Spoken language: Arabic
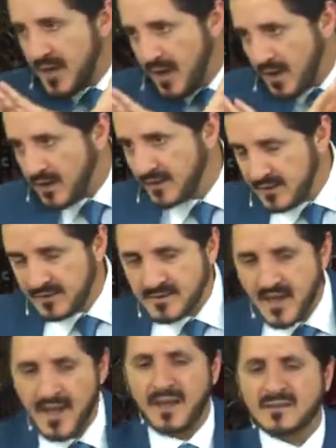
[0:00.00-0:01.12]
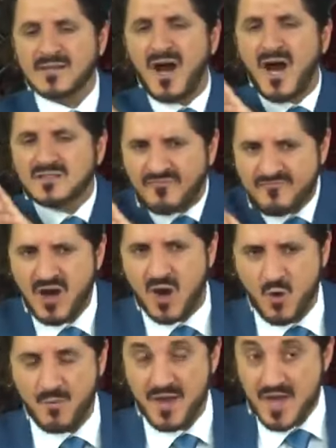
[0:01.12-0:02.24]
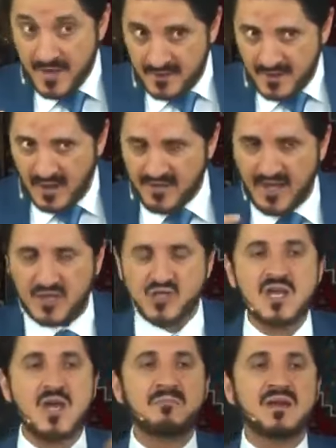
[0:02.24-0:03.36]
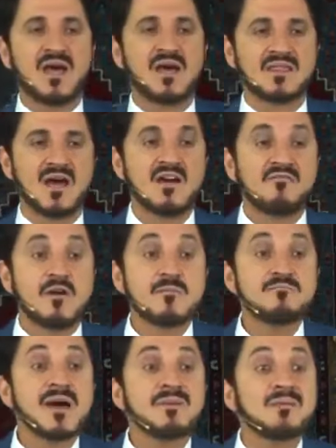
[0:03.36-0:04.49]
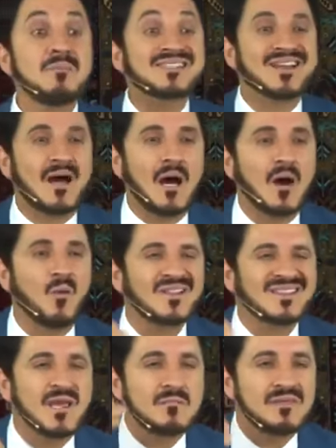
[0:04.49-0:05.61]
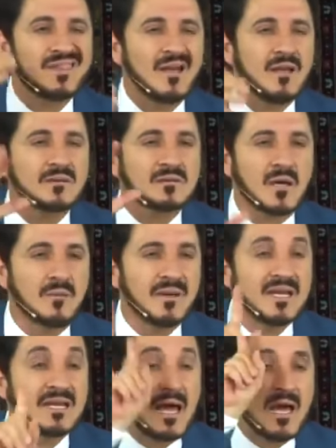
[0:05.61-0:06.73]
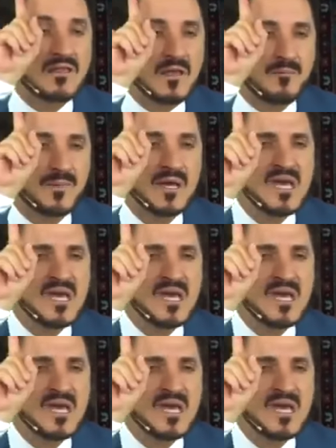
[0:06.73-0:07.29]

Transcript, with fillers: بالآخرين لا يتعاطف معهم إن أظهر شيئا من هذا فمن باب المسرحة والتمثيل للدرام الكاذب